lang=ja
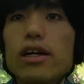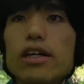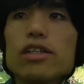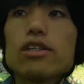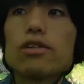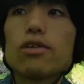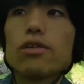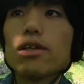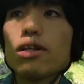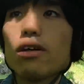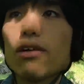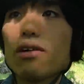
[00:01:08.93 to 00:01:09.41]

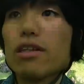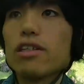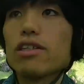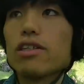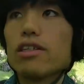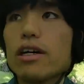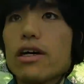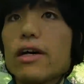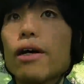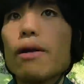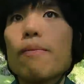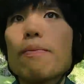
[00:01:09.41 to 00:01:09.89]
それではで
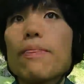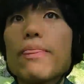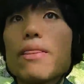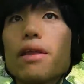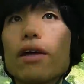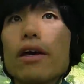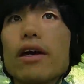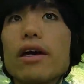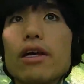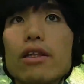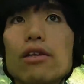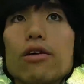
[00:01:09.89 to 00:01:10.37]
すね、
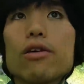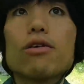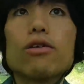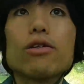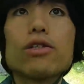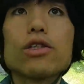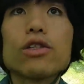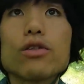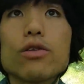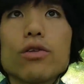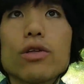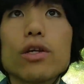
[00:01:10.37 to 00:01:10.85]
えー、とよ
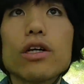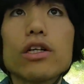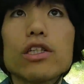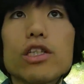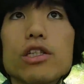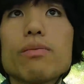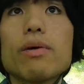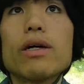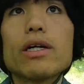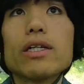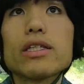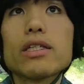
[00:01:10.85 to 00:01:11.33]
ろしくお願い
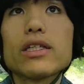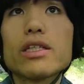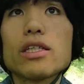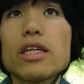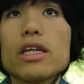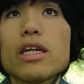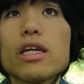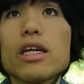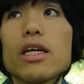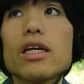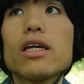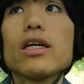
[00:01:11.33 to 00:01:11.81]
しま
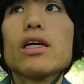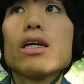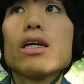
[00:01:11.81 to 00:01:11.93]
す。